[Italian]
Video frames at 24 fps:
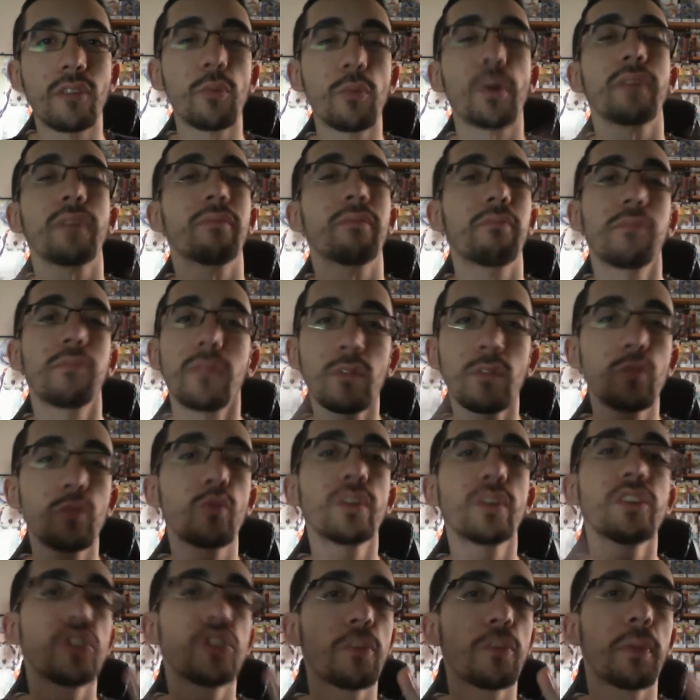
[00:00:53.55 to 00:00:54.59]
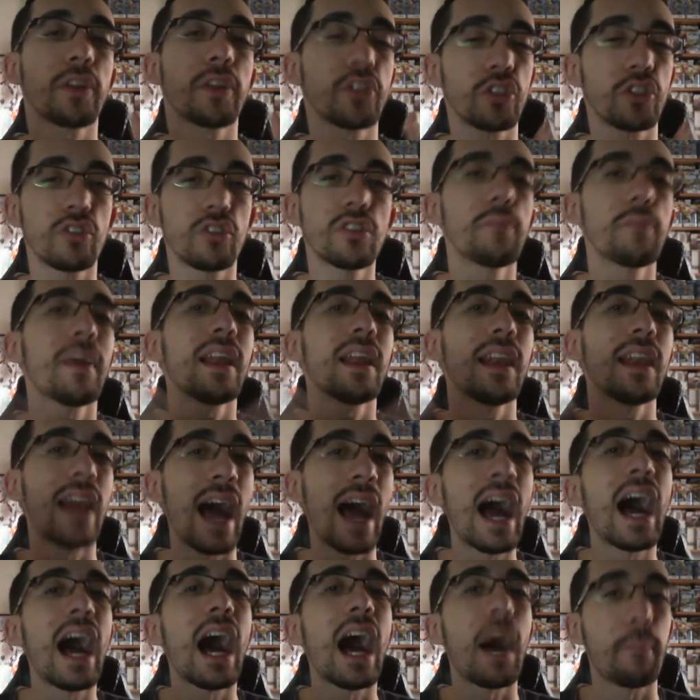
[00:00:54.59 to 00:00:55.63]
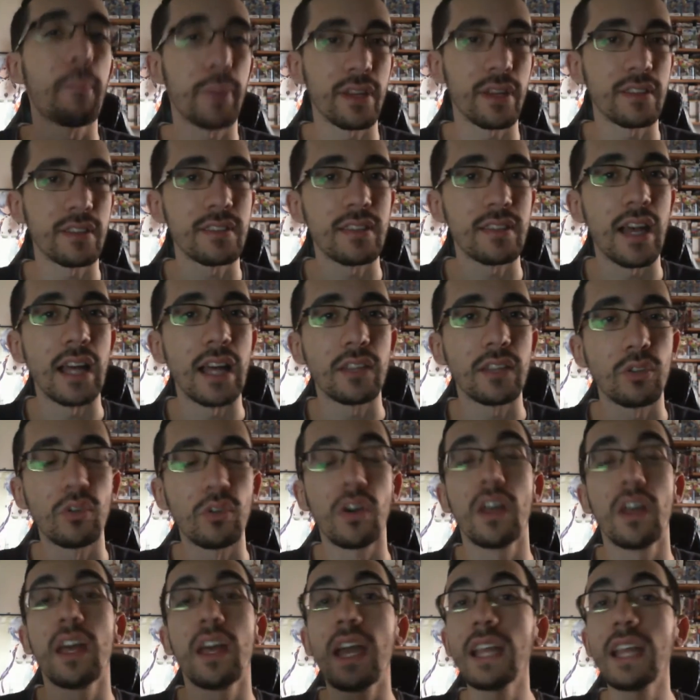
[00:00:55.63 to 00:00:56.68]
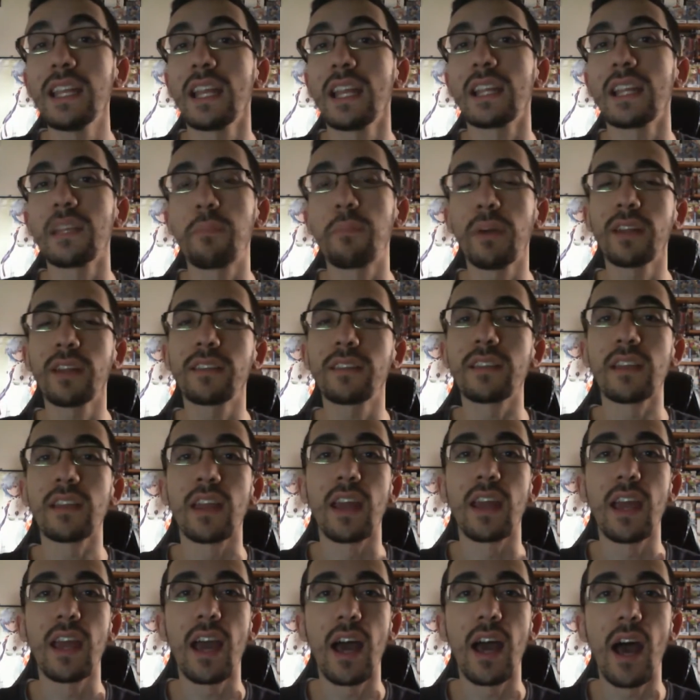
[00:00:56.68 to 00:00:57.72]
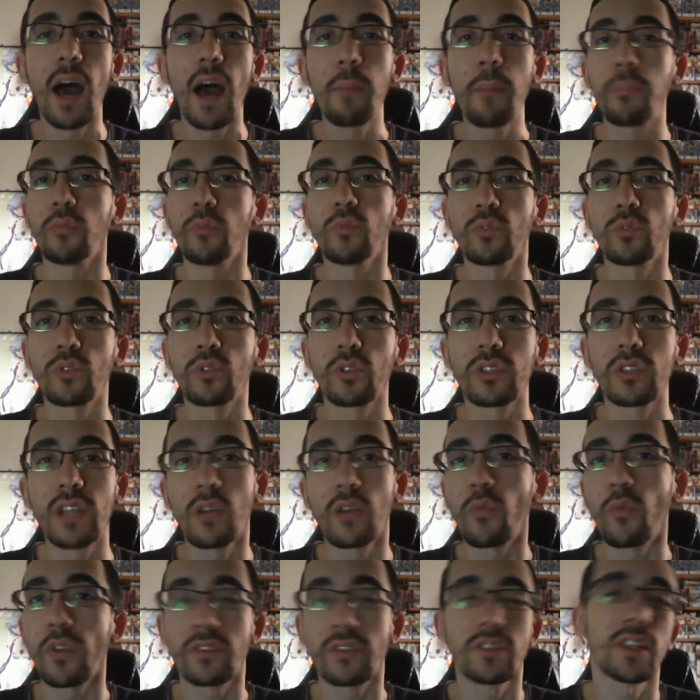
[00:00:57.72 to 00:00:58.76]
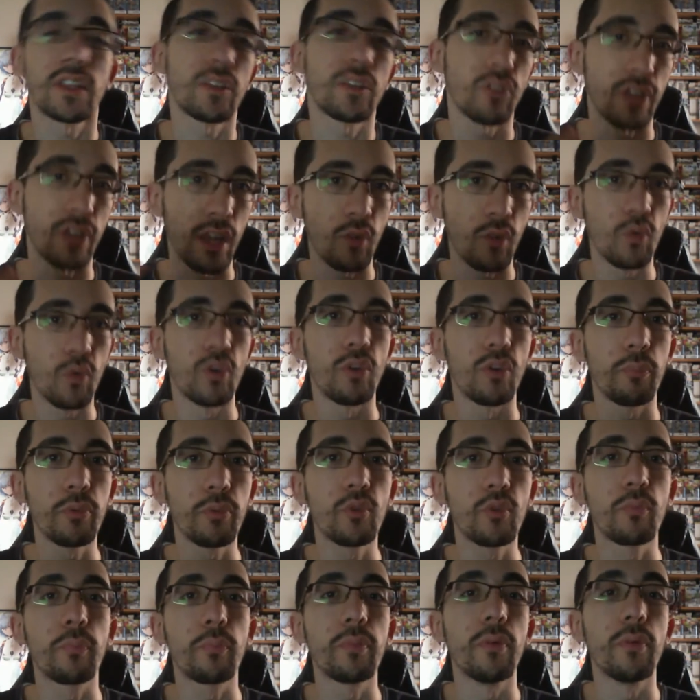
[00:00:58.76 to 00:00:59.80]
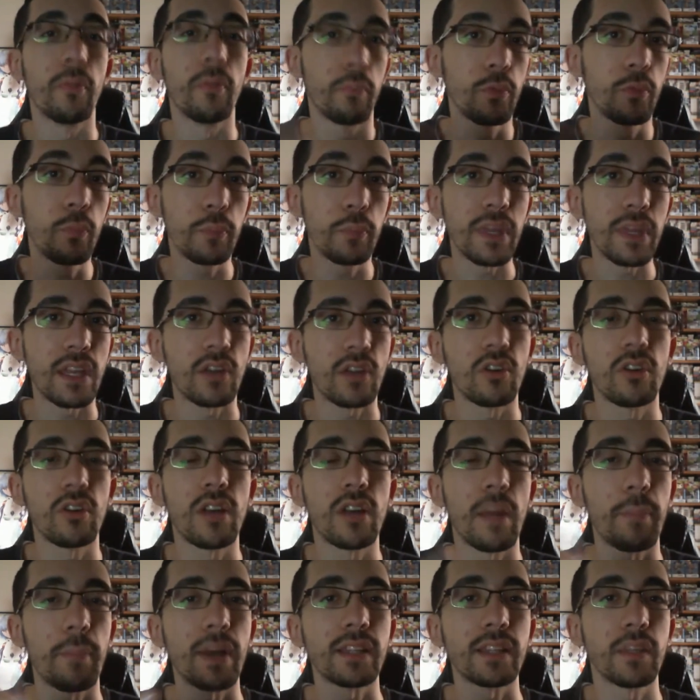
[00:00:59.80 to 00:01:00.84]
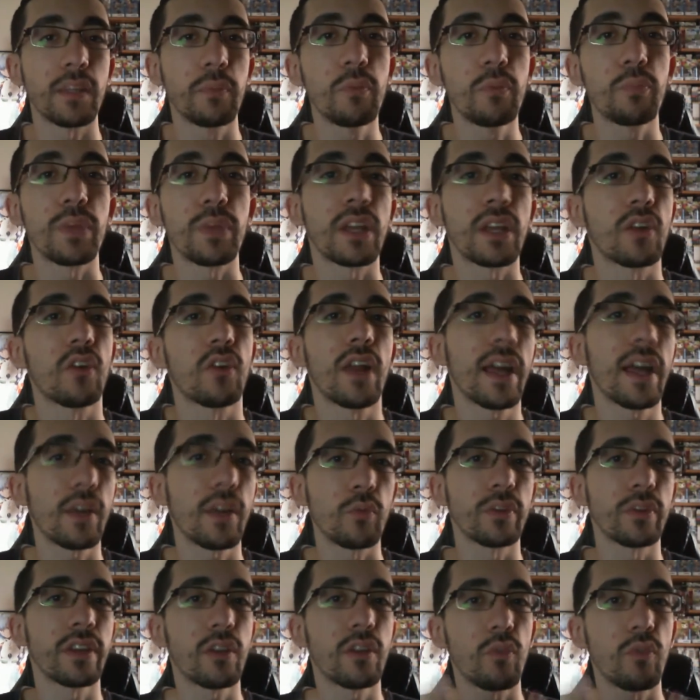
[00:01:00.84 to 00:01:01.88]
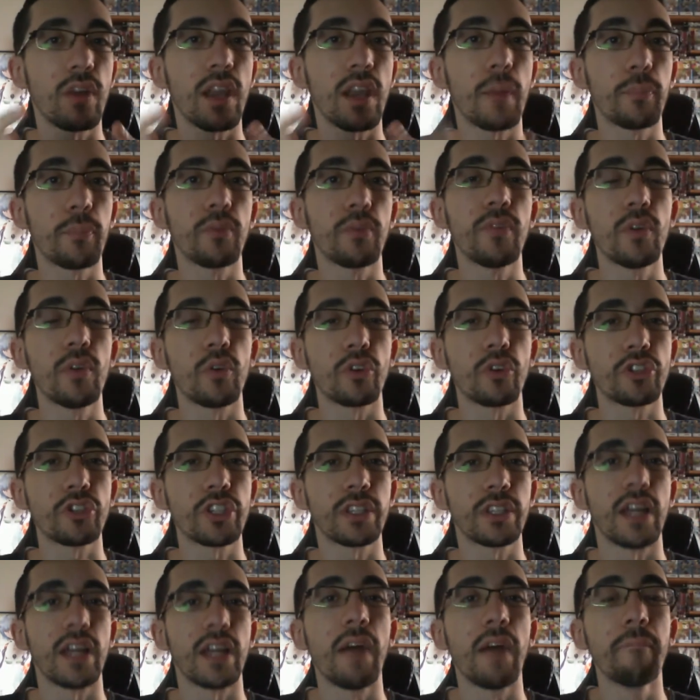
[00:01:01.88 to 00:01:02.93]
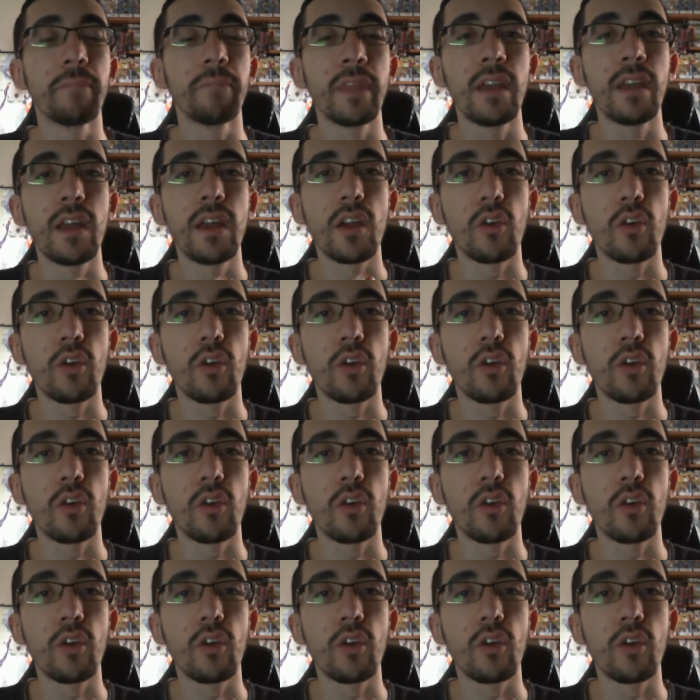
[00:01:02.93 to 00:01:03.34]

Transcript: Comunque un 15% di me l'ha apprezzato e direi di partire appunto da questo, dato che è quello più, eh, più piccolo, la parte più piccola e quindi quella più veloce da